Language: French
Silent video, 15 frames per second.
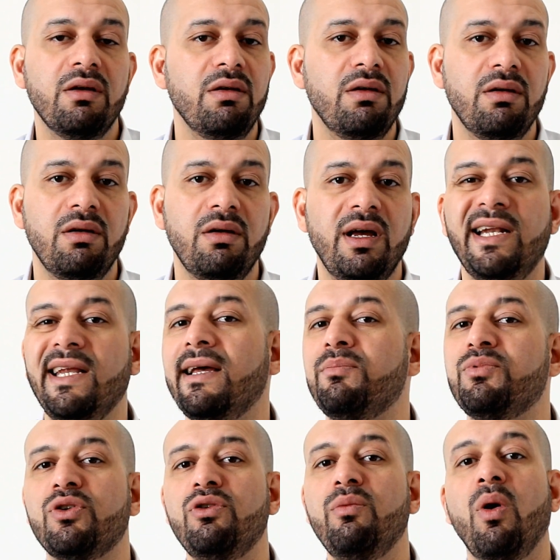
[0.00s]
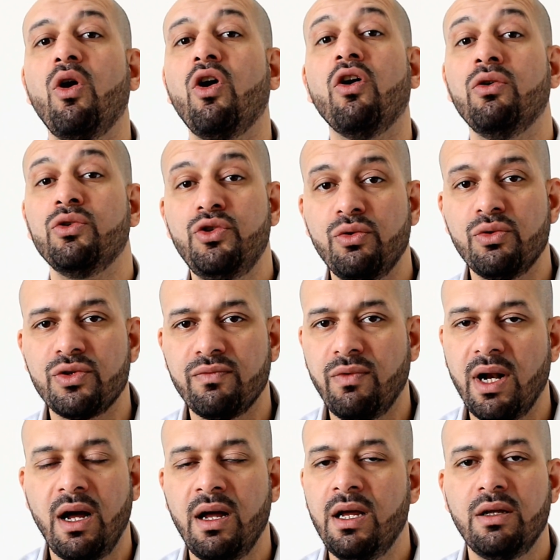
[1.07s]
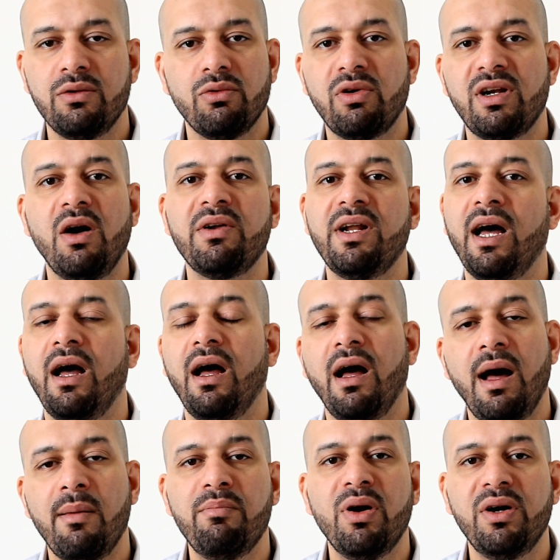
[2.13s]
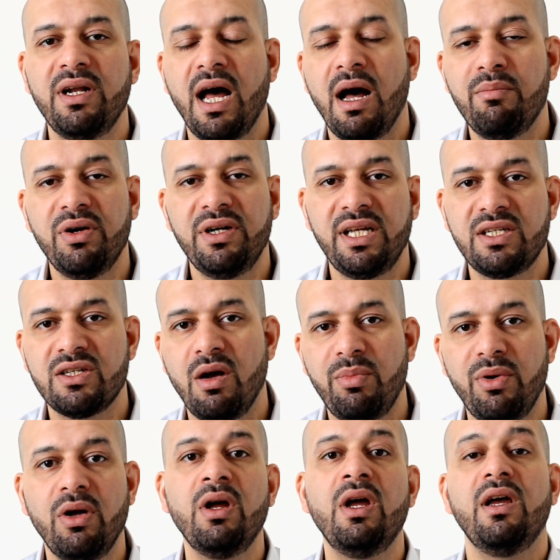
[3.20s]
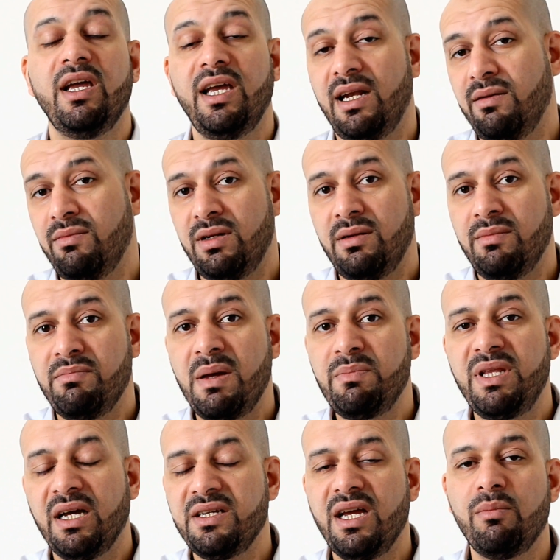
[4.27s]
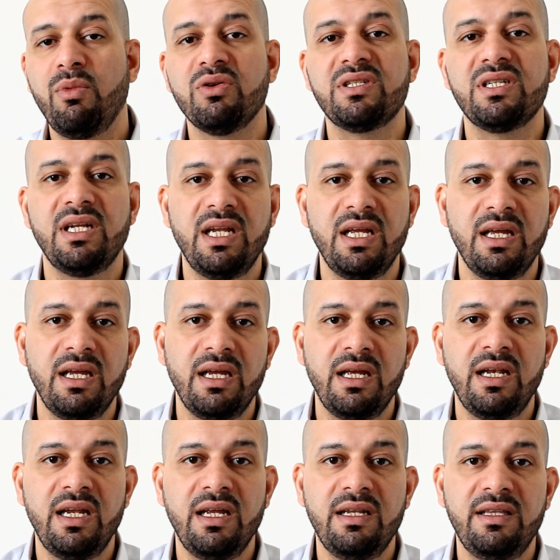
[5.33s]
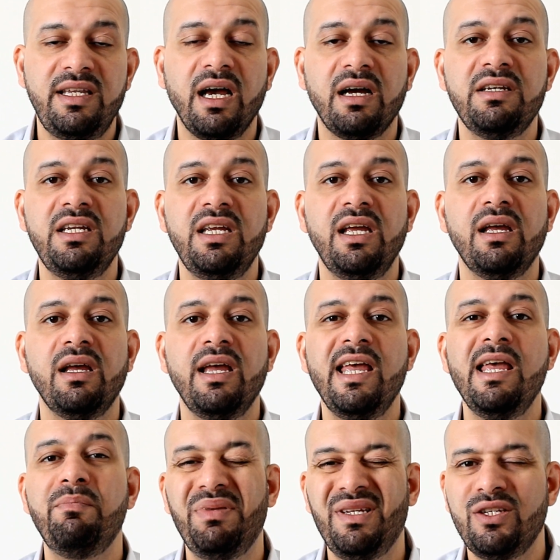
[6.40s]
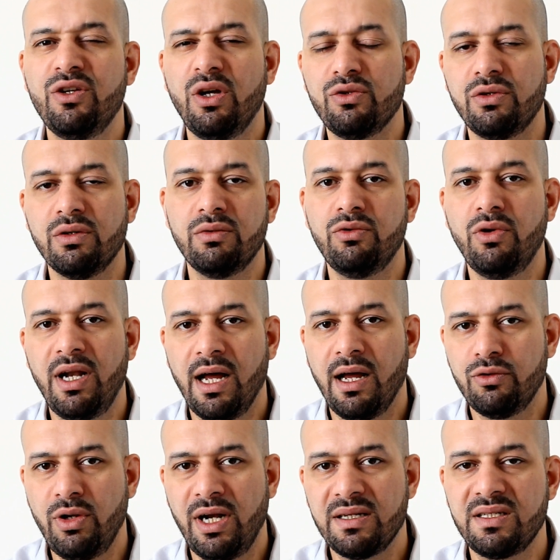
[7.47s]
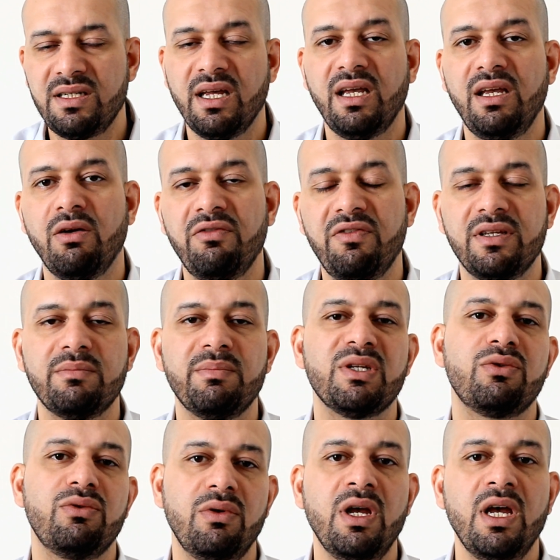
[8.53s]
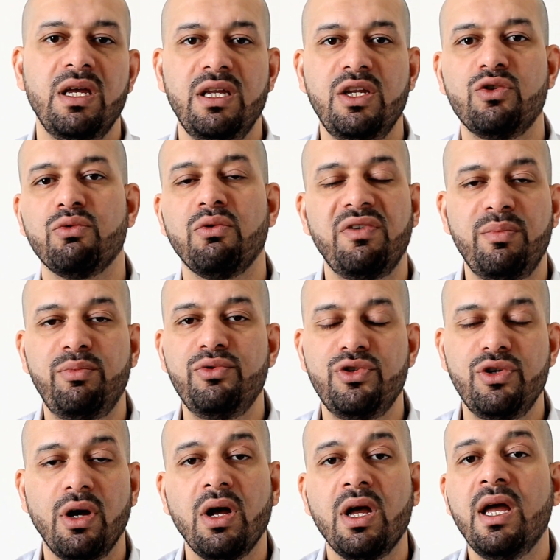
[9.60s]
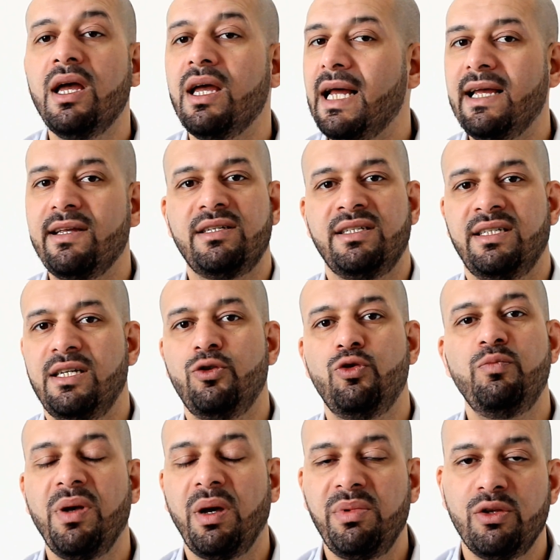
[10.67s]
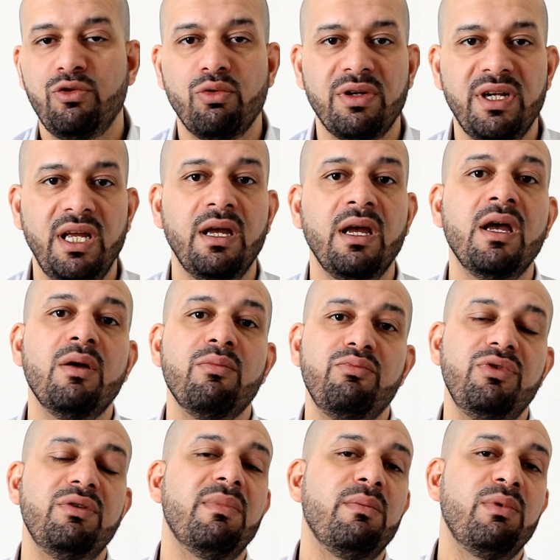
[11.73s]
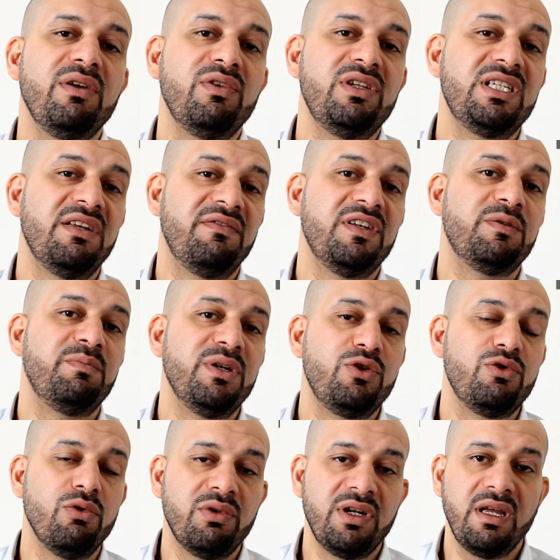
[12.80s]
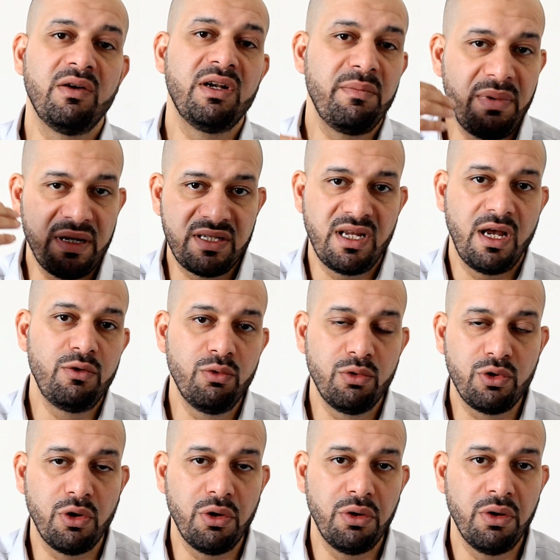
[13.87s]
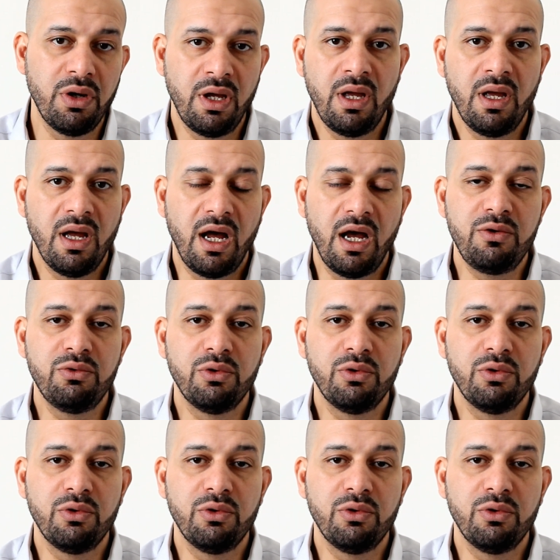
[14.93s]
euh, elle est absolument grandiose. Voilà. Donc là, on a un, bon, un bon exemple. Et même dernièrement, c'est les, derniers épisodes de la, de la série, en fait, parce qu'ils en ont fait plusieurs. Euh, c'est super bien tourné. Puis même au niveau des effets spéciaux, on est, on est passé à une autre à une